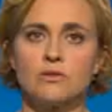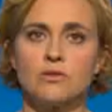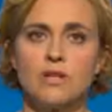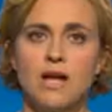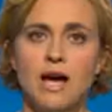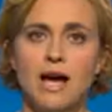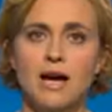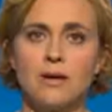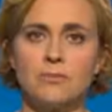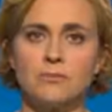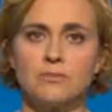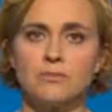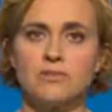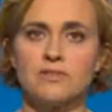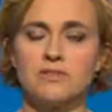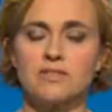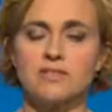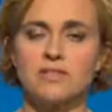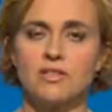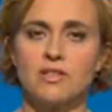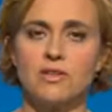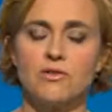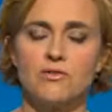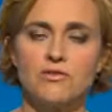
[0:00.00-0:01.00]
Guten Abend.
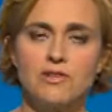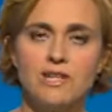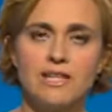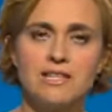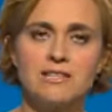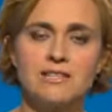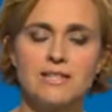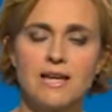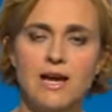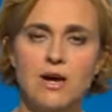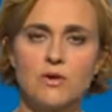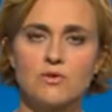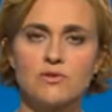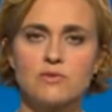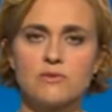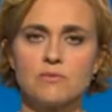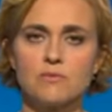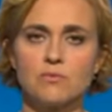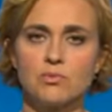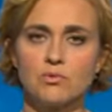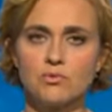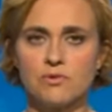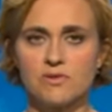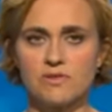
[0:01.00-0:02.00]

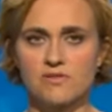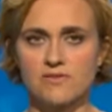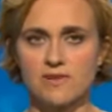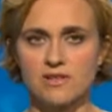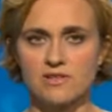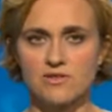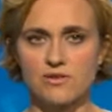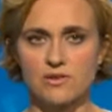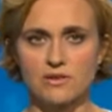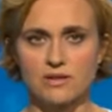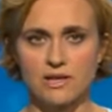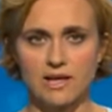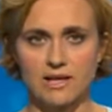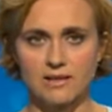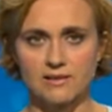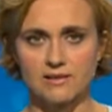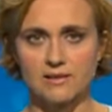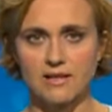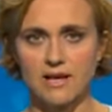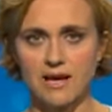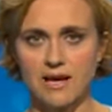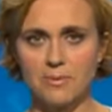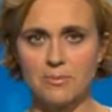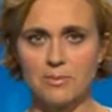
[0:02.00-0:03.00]
4000
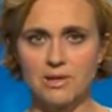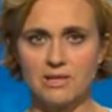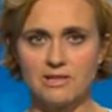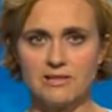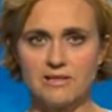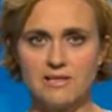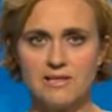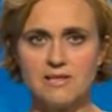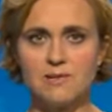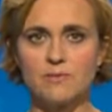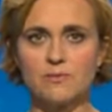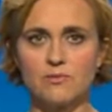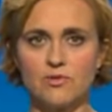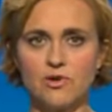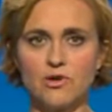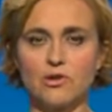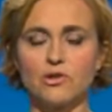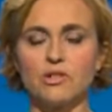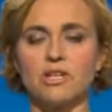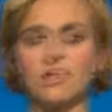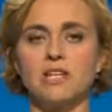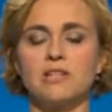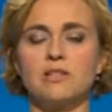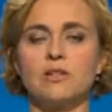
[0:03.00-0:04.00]
Bundeswehrsoldaten haben an diesem
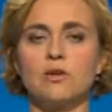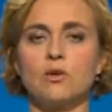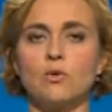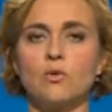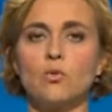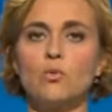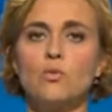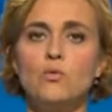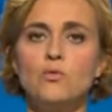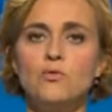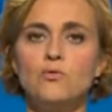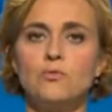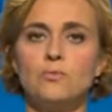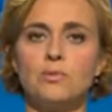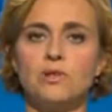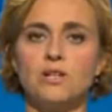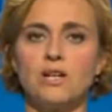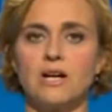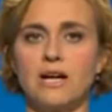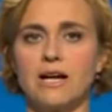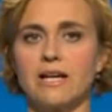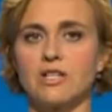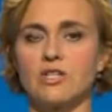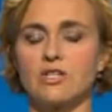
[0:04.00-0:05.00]
Wochenende
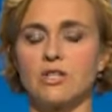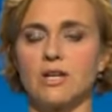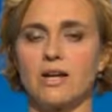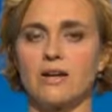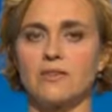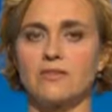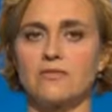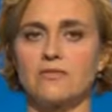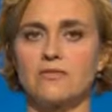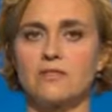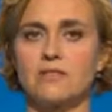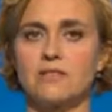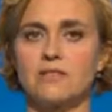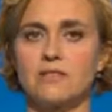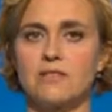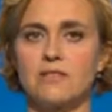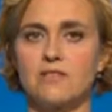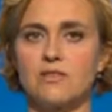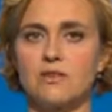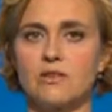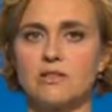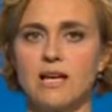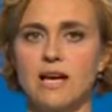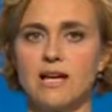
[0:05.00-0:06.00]
Rufbereitschaft.
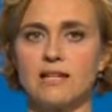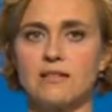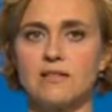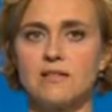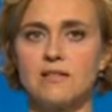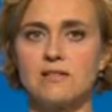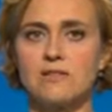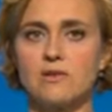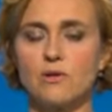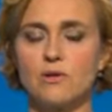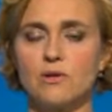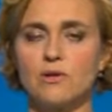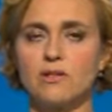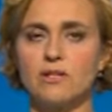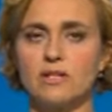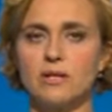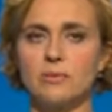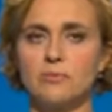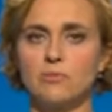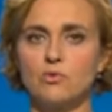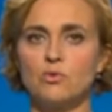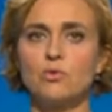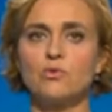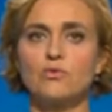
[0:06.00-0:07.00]
Die Soldaten sollen
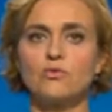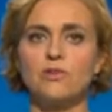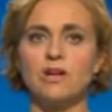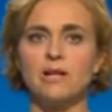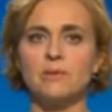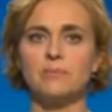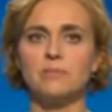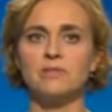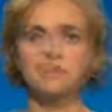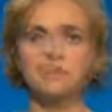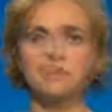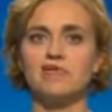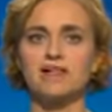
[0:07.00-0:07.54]
im Notfall mit